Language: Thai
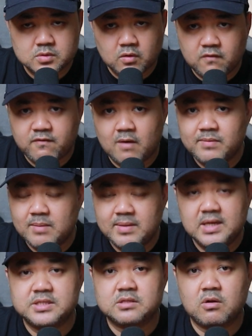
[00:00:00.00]
โชว์ฟอร์มได้
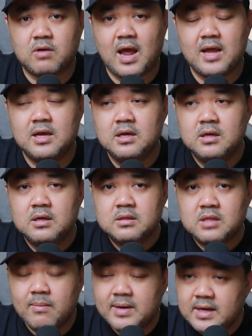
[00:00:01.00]
ไม่ดีสักเท่าไหร่
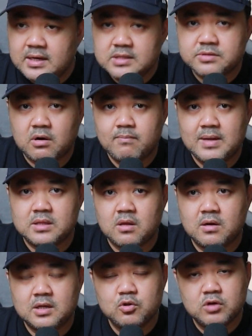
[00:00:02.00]
ทำให้เดนิสรอดแมนต
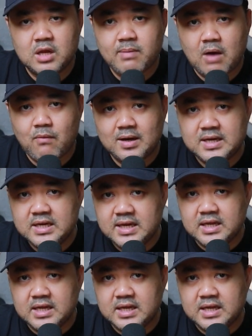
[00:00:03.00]
อนนั้นอยู่ในภาวะที่